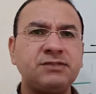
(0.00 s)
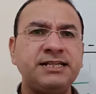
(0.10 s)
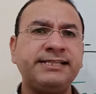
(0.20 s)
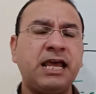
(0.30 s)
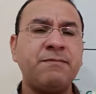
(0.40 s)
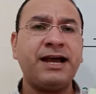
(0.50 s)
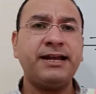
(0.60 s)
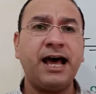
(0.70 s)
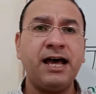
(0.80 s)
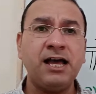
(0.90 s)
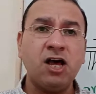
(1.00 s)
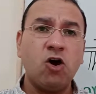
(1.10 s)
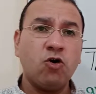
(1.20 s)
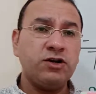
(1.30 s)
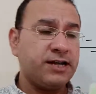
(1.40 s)
زي ما احنا
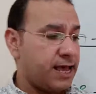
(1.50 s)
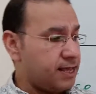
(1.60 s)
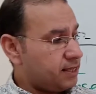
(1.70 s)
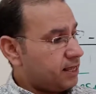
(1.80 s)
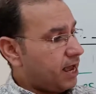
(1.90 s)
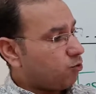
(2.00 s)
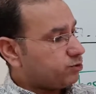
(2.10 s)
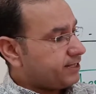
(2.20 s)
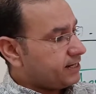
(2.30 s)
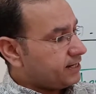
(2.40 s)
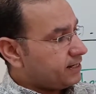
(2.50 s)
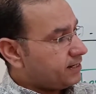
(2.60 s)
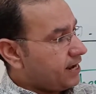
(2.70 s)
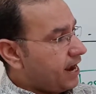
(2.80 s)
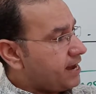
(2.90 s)
قلنا عاوزين
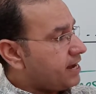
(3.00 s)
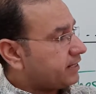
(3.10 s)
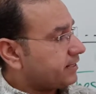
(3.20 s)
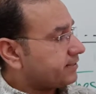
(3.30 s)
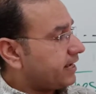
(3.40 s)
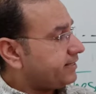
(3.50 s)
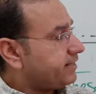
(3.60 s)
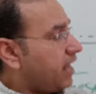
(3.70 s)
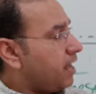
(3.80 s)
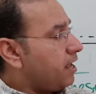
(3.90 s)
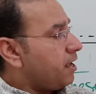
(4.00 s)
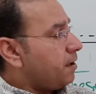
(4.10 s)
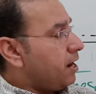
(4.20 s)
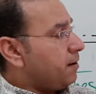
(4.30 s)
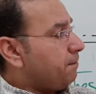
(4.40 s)
نحل الاكسرسايز ده
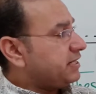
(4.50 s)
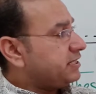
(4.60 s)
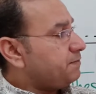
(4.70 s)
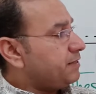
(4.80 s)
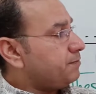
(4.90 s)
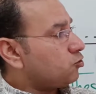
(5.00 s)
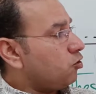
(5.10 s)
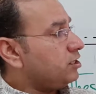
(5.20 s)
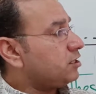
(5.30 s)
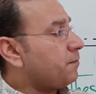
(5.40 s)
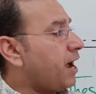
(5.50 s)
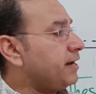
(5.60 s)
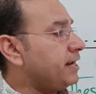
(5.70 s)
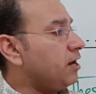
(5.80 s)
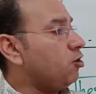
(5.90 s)
البيزي بي بتقول لي
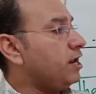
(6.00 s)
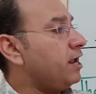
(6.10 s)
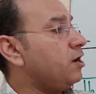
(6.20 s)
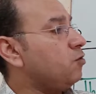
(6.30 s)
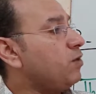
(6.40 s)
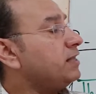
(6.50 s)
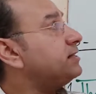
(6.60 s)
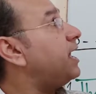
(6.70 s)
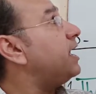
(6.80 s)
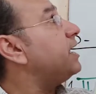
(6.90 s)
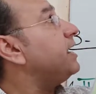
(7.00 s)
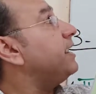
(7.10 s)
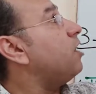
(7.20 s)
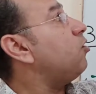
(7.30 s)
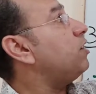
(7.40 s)
طبعا الوحده
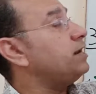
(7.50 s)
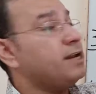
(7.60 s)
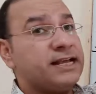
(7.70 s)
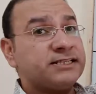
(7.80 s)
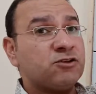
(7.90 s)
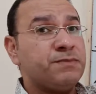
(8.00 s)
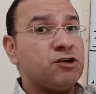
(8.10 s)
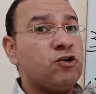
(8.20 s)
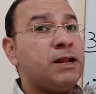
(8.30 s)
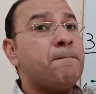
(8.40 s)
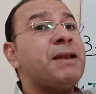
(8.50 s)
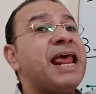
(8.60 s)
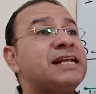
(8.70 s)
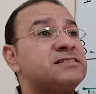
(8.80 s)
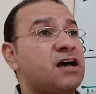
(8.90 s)
هنا اهو الليسون بيقول لي
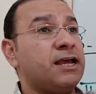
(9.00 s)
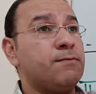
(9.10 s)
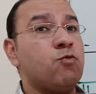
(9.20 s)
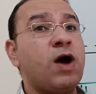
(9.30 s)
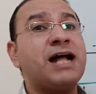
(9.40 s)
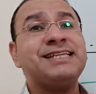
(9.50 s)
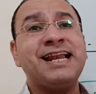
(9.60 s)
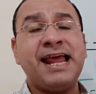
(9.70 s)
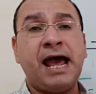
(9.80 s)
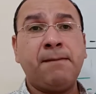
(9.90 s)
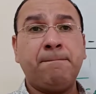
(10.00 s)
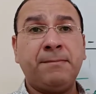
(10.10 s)
بلاي تايم وقت اللعب